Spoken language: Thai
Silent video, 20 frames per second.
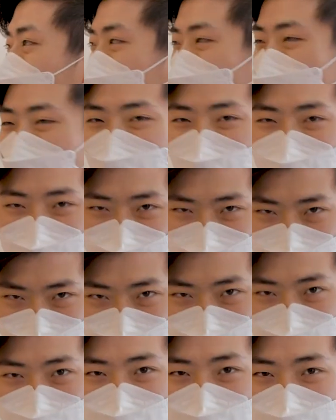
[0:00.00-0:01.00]
ก่อนได้นะครับ
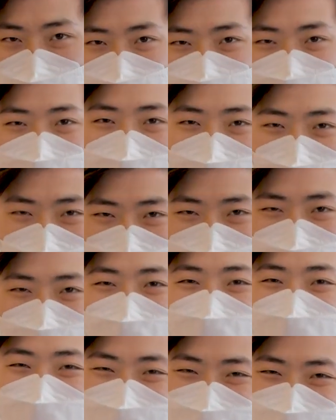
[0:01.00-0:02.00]
คุณหมอรักษาได้
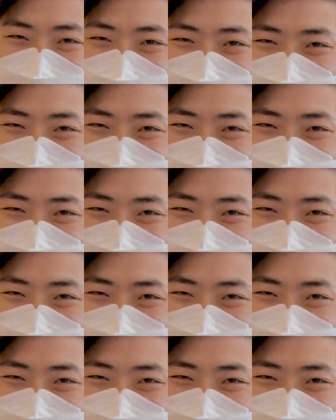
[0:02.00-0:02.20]
แน่นอนค